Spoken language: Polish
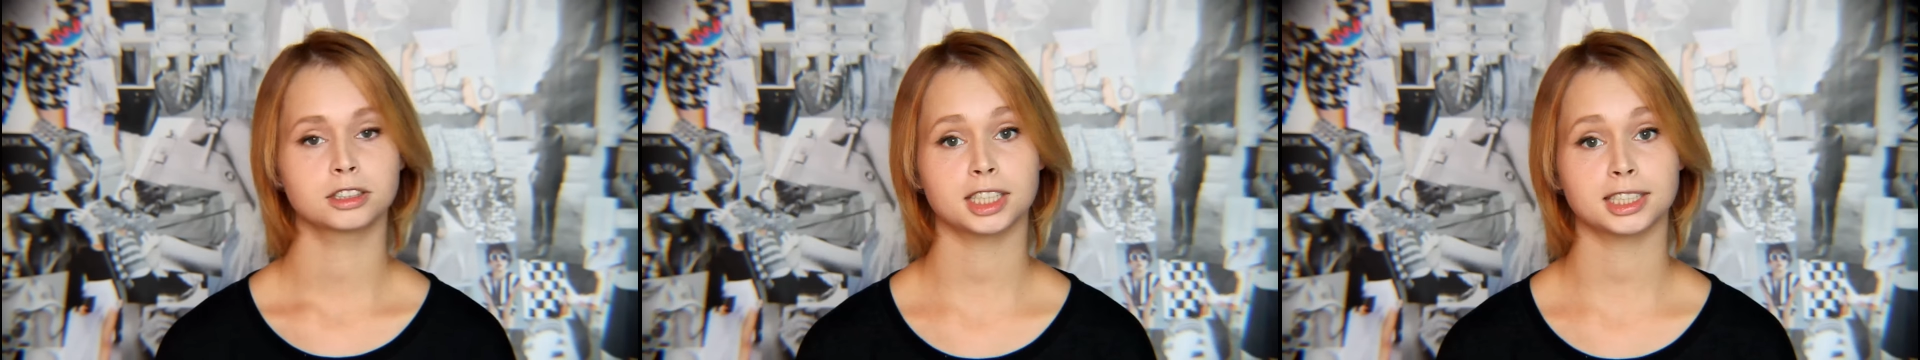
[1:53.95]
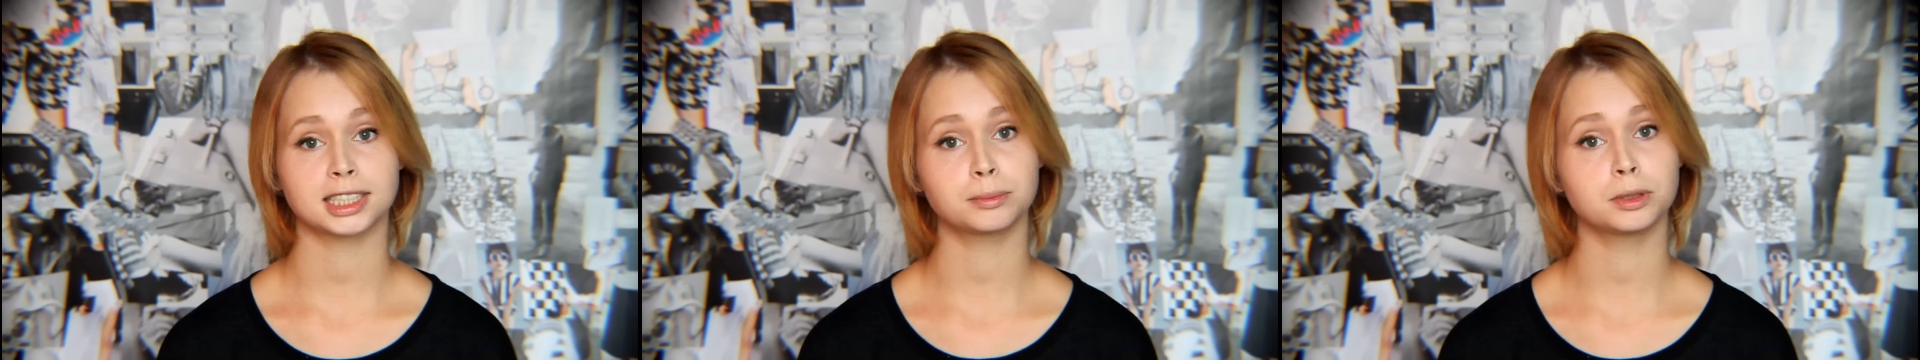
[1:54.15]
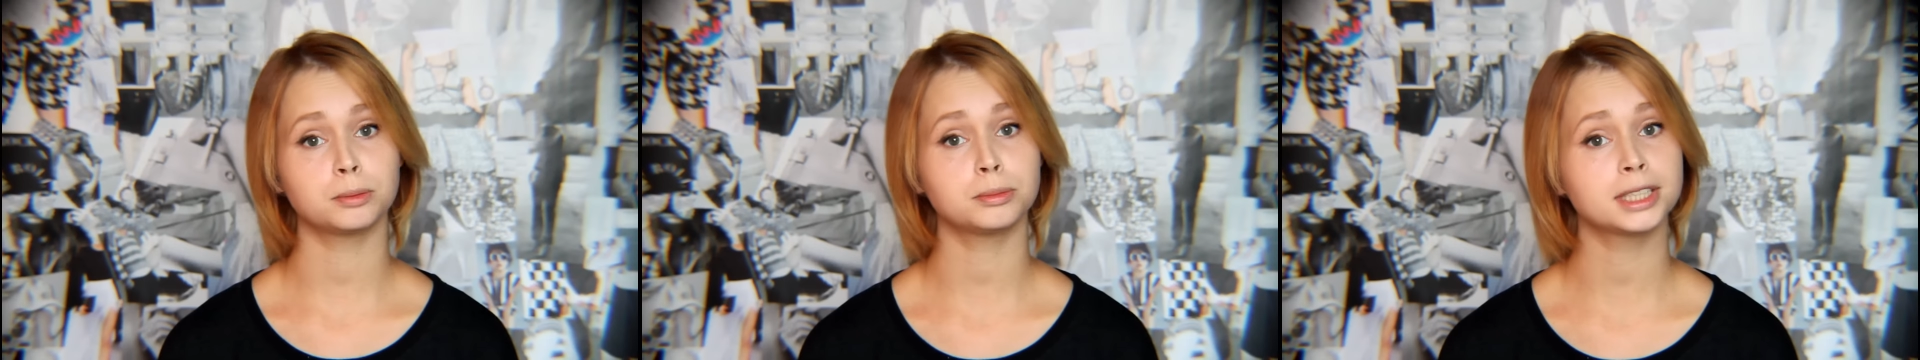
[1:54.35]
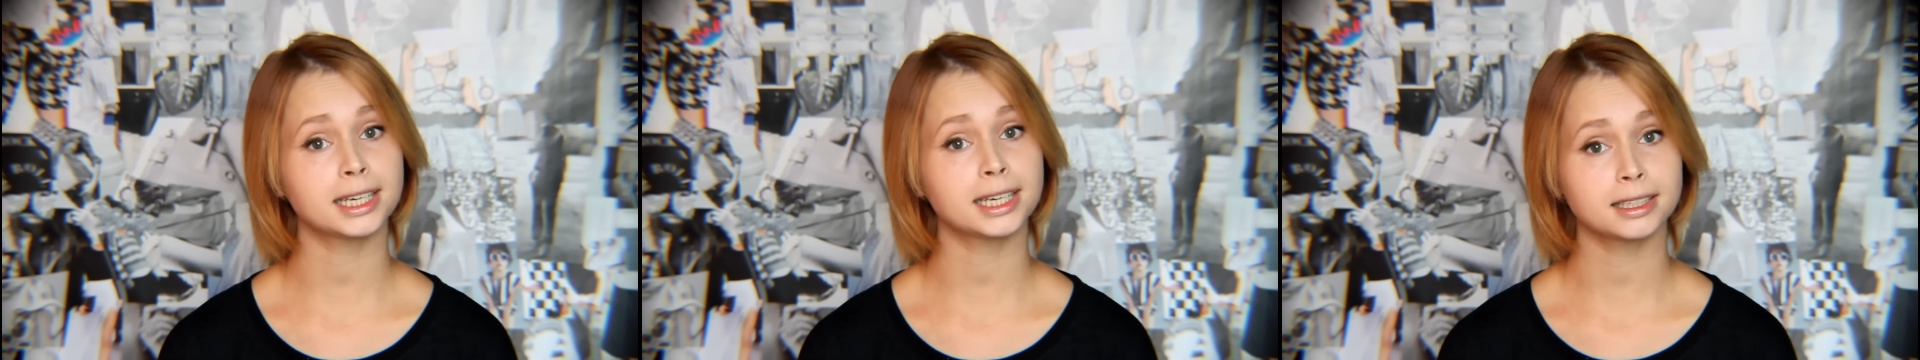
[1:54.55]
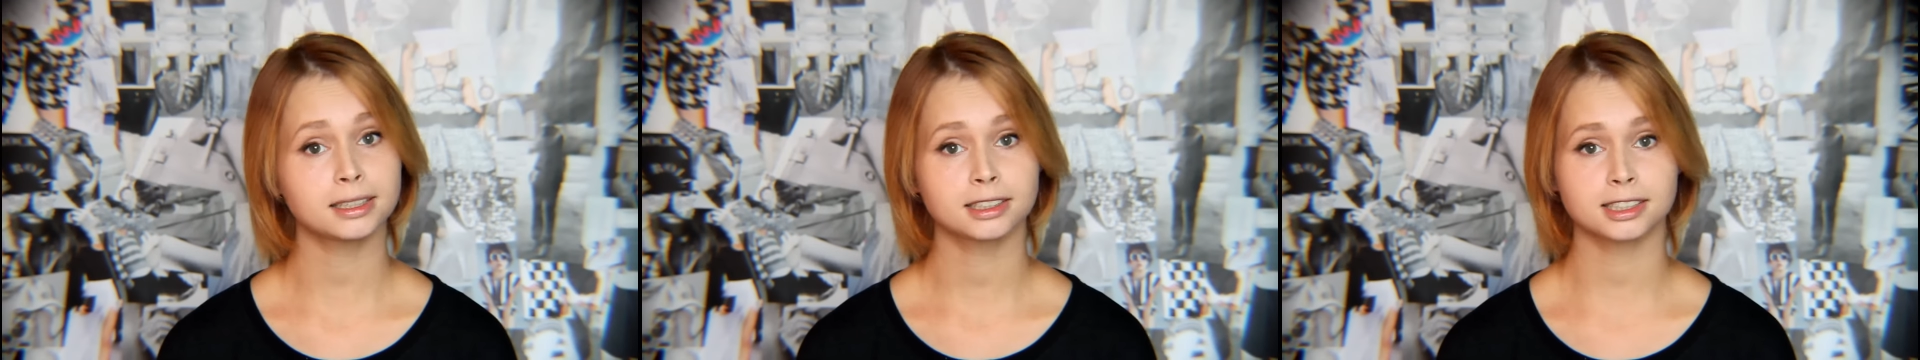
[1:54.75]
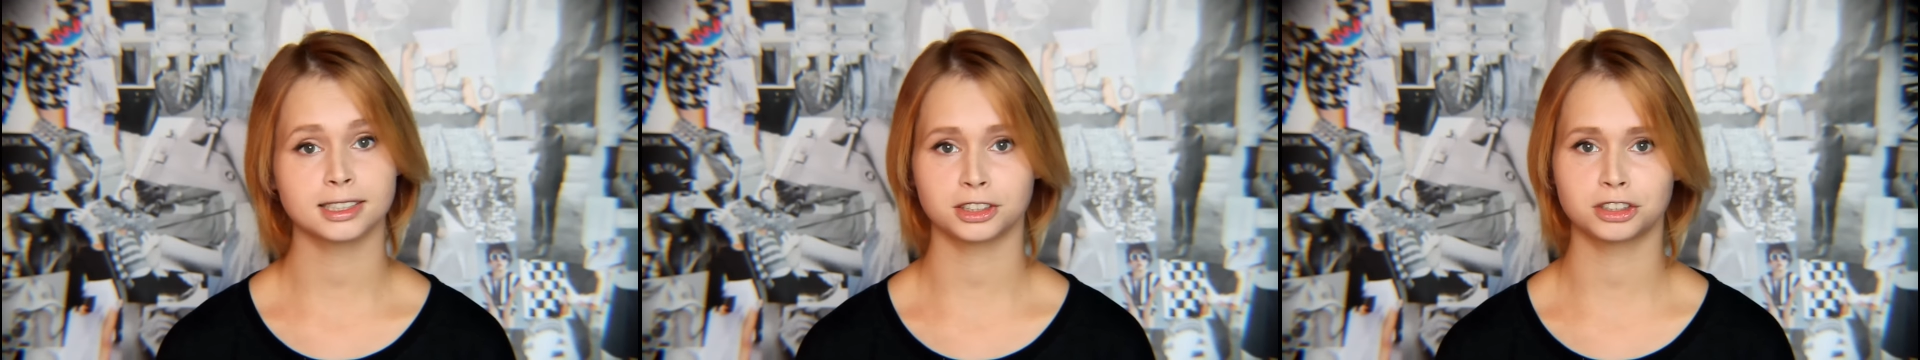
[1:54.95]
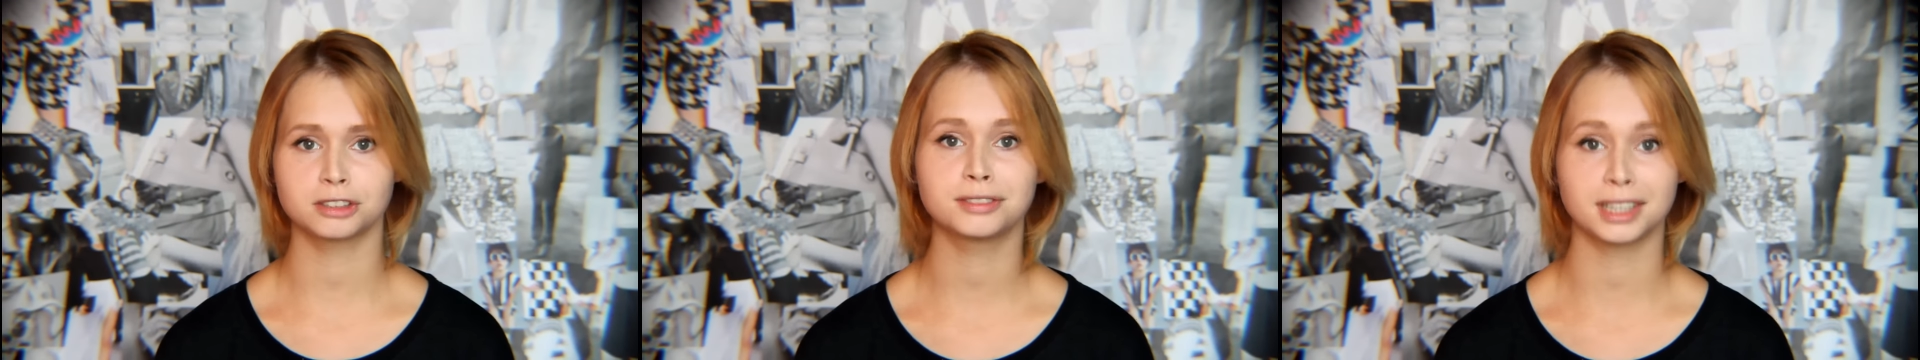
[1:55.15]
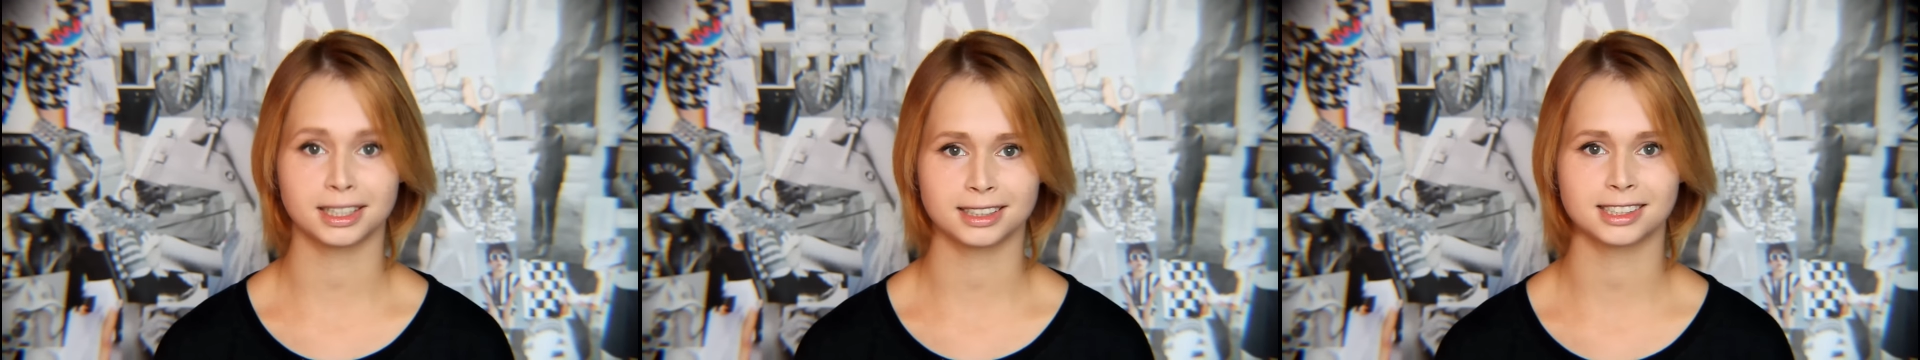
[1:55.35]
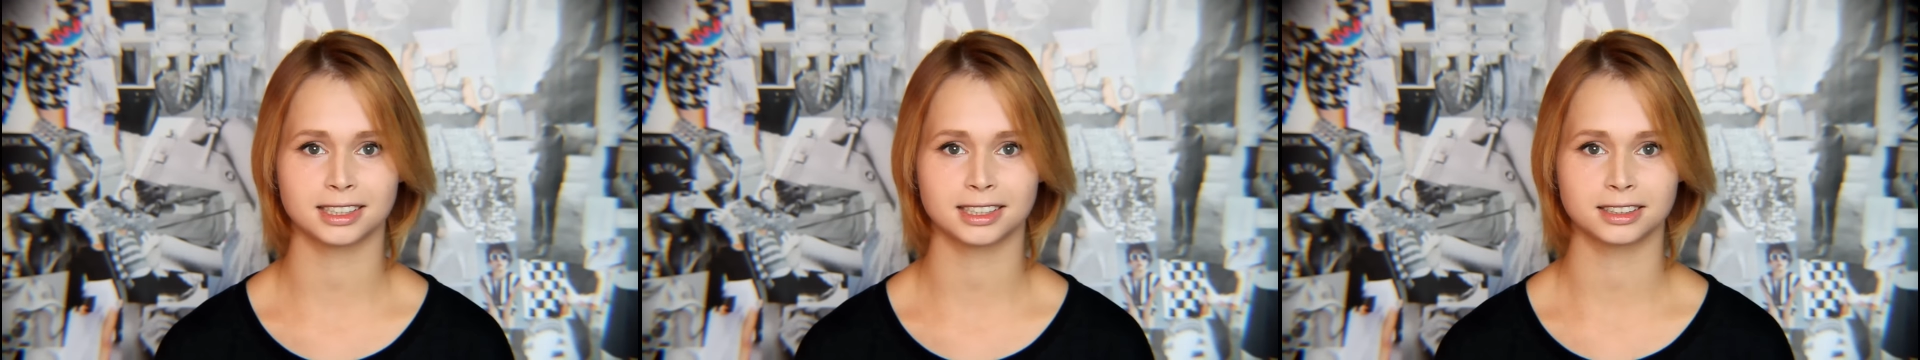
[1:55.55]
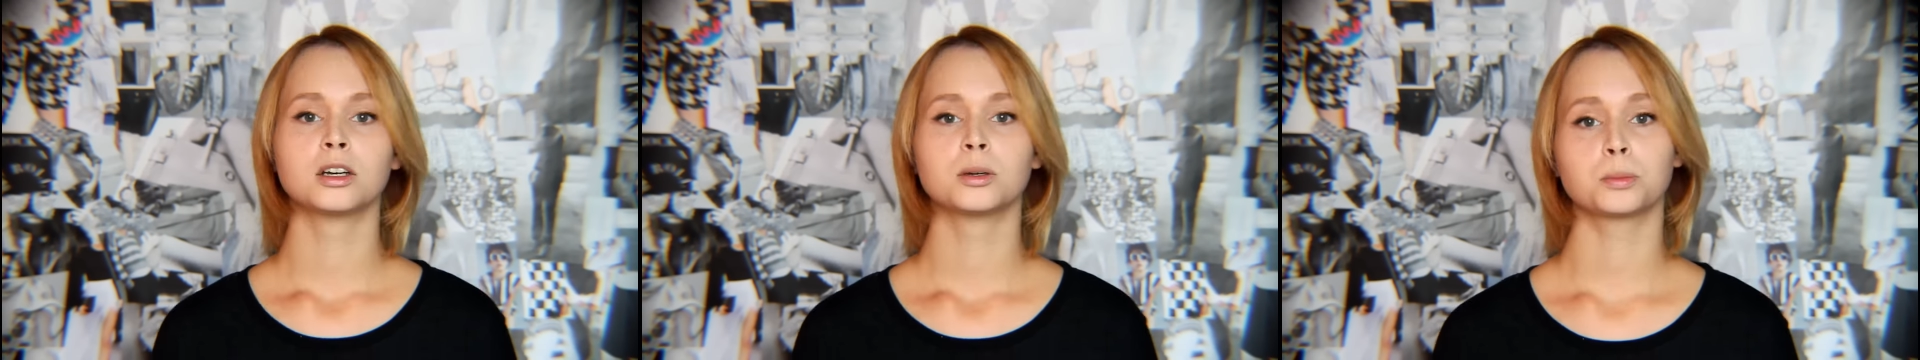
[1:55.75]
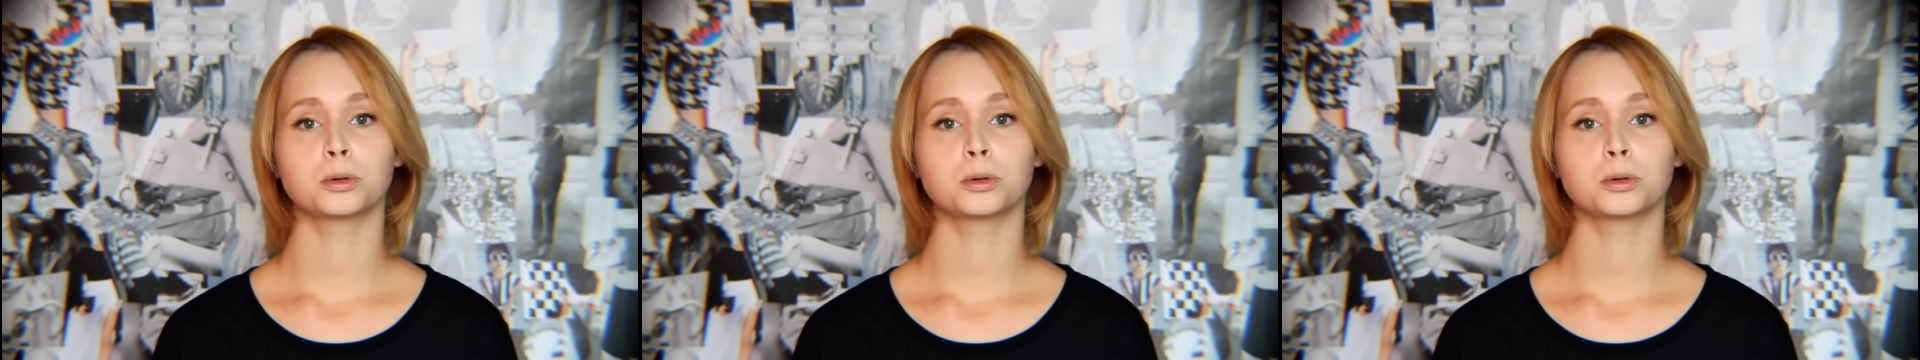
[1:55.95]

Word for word: Czasami mniej znaczy więcej.